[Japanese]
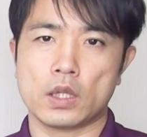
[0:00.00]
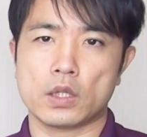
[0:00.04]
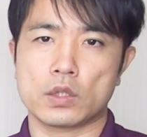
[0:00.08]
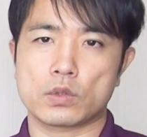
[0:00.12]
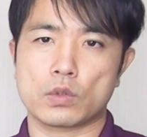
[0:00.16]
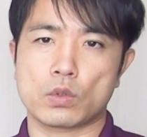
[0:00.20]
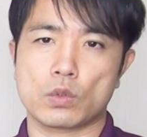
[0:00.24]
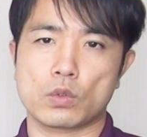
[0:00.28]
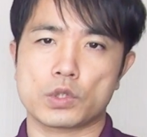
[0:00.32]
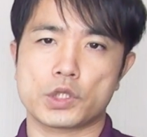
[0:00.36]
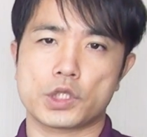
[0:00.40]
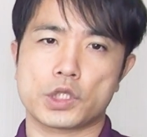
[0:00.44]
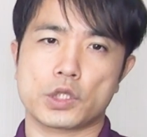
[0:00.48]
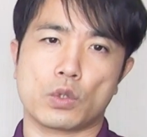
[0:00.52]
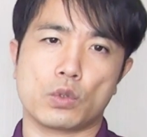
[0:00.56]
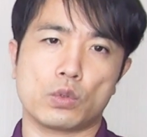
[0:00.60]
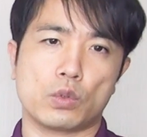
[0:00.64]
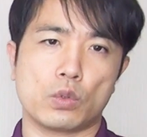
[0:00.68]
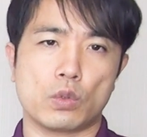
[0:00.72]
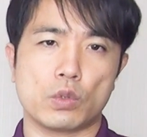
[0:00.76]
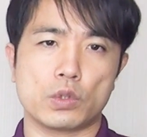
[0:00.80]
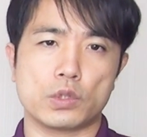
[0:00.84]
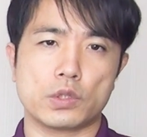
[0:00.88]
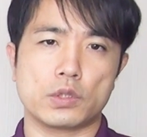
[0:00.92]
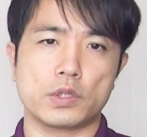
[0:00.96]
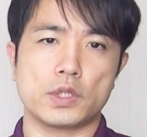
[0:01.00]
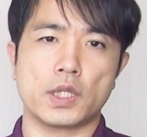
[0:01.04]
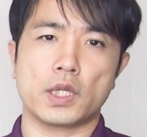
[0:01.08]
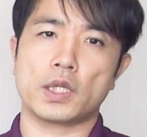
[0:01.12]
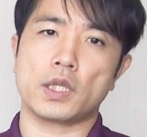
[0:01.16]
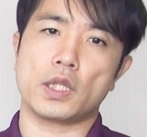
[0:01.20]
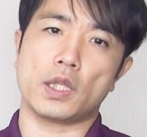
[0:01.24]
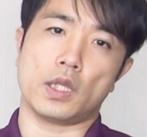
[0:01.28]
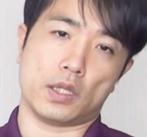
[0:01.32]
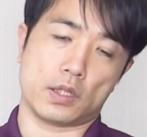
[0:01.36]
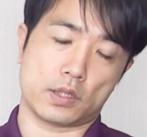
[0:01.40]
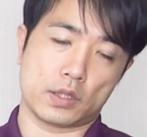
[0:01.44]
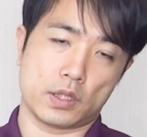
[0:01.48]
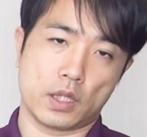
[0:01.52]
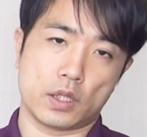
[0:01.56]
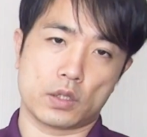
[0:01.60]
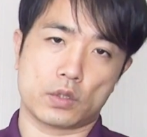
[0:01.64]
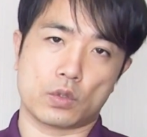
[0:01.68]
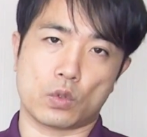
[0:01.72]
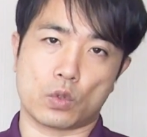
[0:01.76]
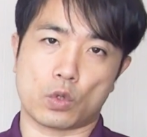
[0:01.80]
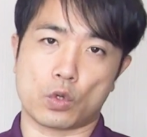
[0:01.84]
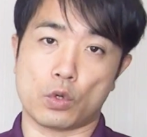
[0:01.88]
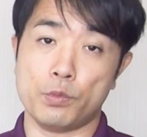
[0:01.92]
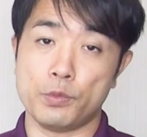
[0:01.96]
その仕事をするだけでですね、
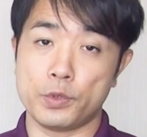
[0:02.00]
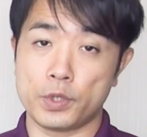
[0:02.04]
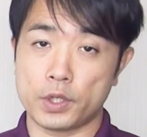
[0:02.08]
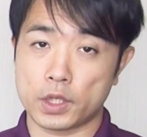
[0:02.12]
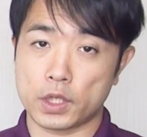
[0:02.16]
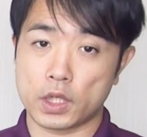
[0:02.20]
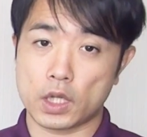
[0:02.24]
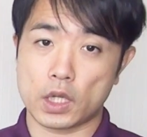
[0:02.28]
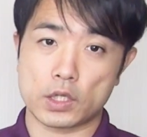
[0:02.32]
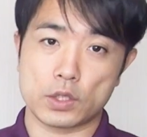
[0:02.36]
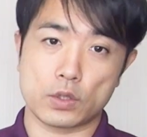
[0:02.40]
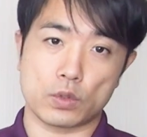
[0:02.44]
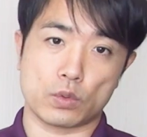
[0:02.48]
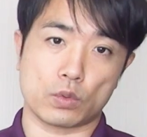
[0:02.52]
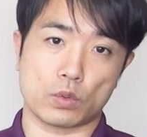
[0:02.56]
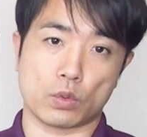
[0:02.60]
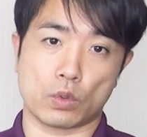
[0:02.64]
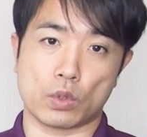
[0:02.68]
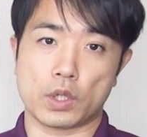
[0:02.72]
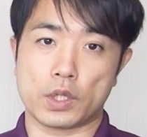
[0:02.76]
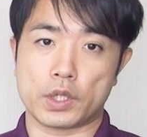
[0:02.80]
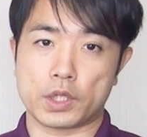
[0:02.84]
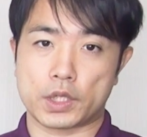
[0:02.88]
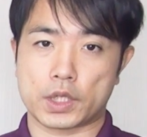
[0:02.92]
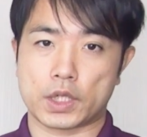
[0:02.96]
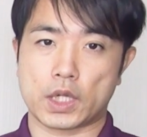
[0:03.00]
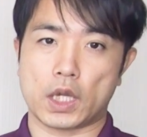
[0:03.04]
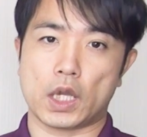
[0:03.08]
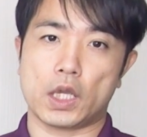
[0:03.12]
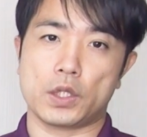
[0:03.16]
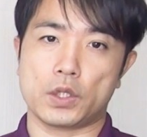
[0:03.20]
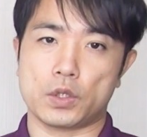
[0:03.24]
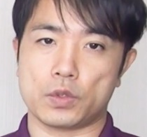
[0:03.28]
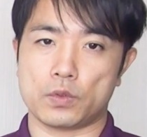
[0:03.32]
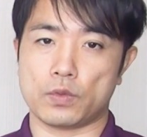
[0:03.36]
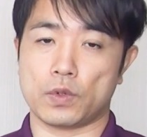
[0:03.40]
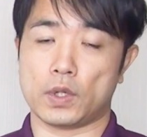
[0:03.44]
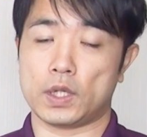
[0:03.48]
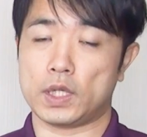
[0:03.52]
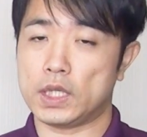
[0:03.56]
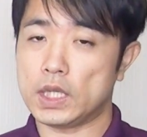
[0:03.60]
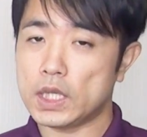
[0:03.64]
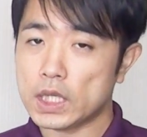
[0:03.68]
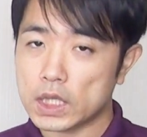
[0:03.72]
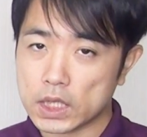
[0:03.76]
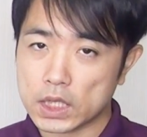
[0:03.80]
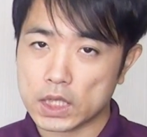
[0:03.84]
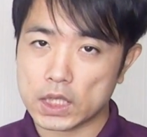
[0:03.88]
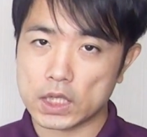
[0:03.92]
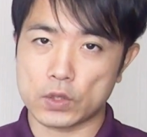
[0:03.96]
そのコミュニケーションの機会というのは
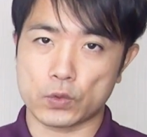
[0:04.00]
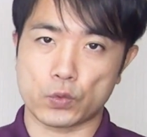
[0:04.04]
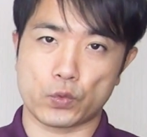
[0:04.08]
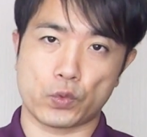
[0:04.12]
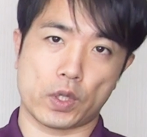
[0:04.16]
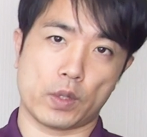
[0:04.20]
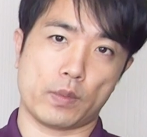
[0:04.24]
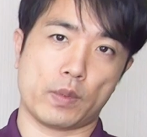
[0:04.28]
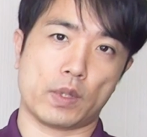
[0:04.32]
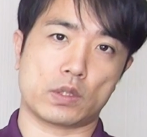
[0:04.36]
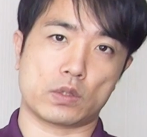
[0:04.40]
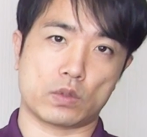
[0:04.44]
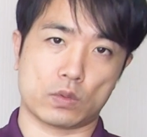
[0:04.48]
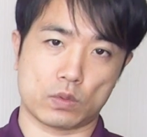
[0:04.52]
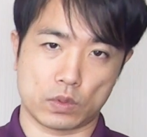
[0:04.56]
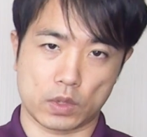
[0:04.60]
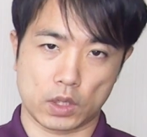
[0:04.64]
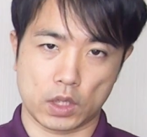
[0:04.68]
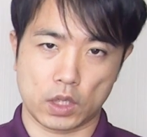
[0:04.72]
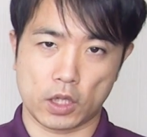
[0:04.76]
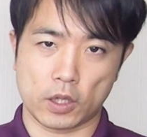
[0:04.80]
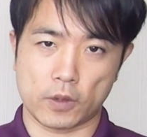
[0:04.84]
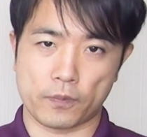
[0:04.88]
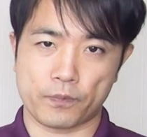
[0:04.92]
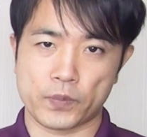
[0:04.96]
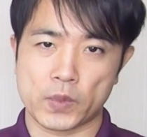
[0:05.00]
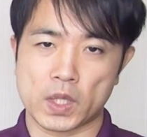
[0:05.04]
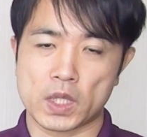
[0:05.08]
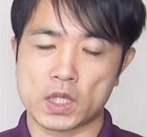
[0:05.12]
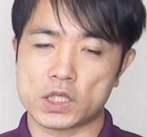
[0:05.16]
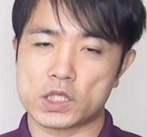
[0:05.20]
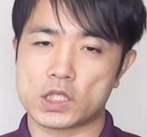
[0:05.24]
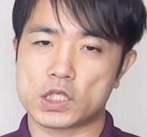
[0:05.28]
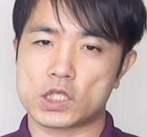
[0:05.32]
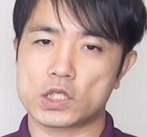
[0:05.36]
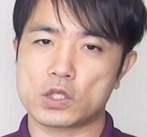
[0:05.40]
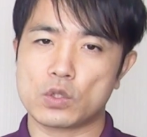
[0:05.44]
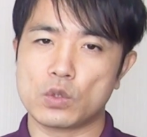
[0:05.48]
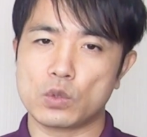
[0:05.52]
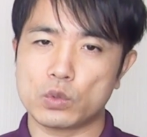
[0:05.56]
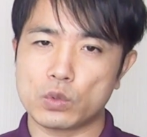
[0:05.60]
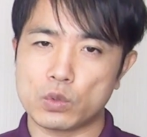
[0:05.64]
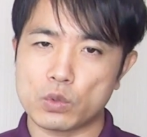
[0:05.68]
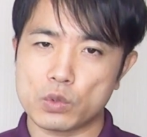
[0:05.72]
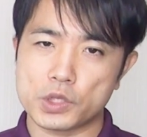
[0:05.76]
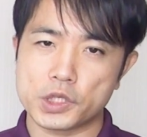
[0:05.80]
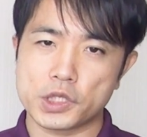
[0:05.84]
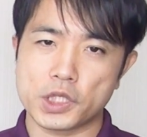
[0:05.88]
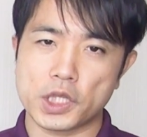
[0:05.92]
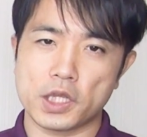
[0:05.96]
一気に増えますので、仕
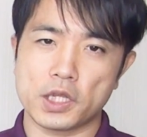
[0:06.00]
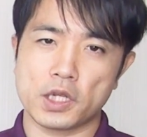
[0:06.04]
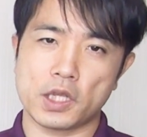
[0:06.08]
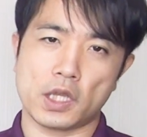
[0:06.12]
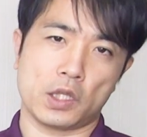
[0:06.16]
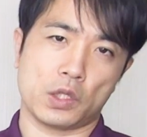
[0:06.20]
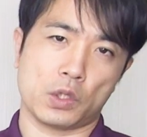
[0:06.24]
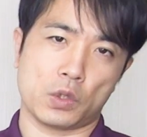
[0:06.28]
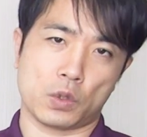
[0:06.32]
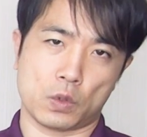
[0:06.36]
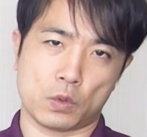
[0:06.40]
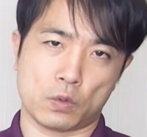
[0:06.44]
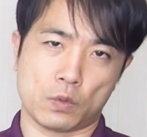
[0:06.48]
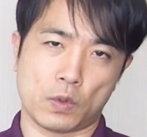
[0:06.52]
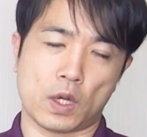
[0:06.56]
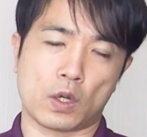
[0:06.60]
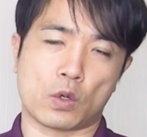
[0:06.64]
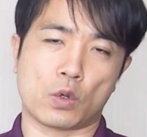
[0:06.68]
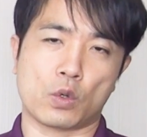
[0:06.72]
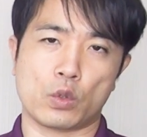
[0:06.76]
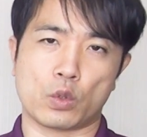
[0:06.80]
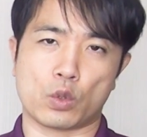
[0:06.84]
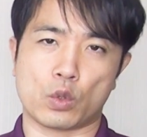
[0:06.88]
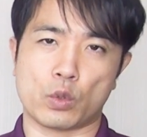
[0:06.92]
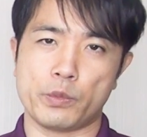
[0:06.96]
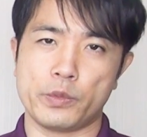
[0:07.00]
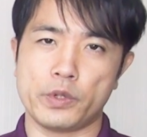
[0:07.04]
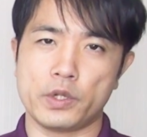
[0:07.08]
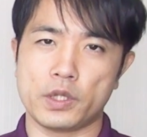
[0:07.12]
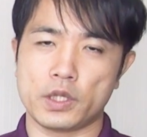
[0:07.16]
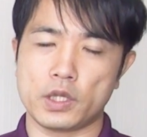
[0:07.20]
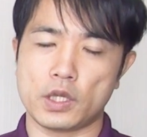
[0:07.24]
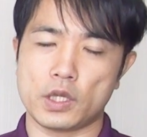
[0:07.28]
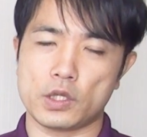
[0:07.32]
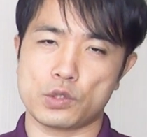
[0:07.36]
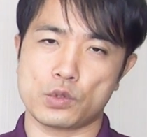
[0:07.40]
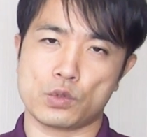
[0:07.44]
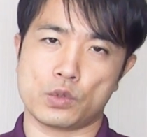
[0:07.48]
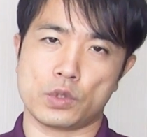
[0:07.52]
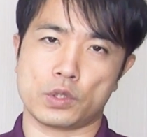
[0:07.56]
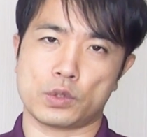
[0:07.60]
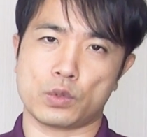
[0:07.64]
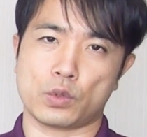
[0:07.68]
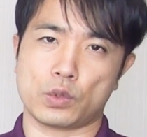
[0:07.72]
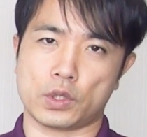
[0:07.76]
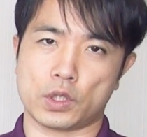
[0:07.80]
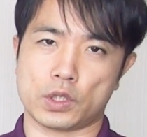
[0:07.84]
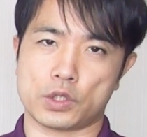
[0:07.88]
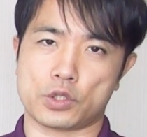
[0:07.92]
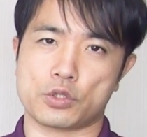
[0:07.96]
事をしていないというのはこのコミュニケーションに
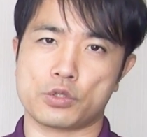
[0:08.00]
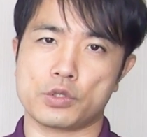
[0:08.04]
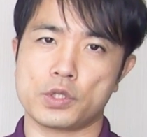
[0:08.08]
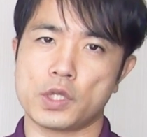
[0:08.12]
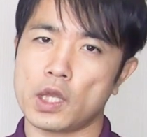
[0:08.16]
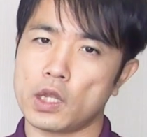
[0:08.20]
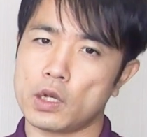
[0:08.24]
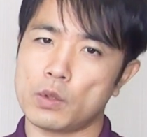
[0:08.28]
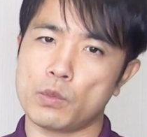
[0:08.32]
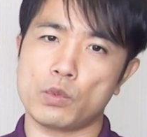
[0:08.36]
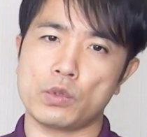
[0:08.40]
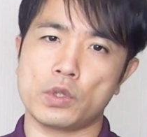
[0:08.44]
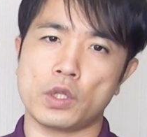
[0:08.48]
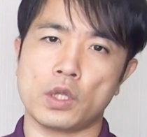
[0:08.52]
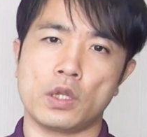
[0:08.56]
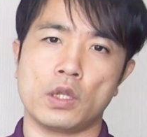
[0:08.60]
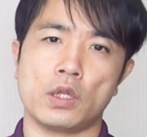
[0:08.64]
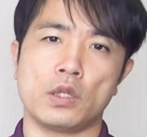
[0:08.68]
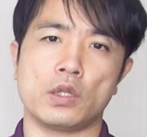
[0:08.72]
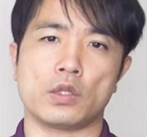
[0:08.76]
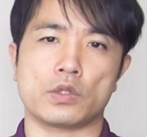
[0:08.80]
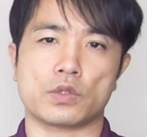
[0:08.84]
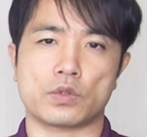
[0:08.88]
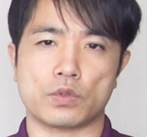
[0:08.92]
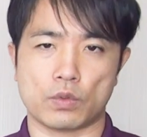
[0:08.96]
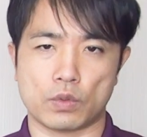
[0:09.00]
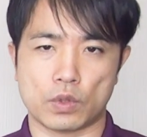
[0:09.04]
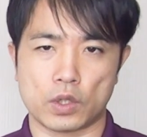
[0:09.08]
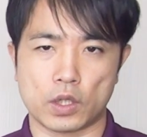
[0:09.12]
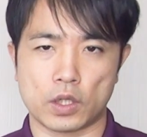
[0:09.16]
とって重大な問題なんですよ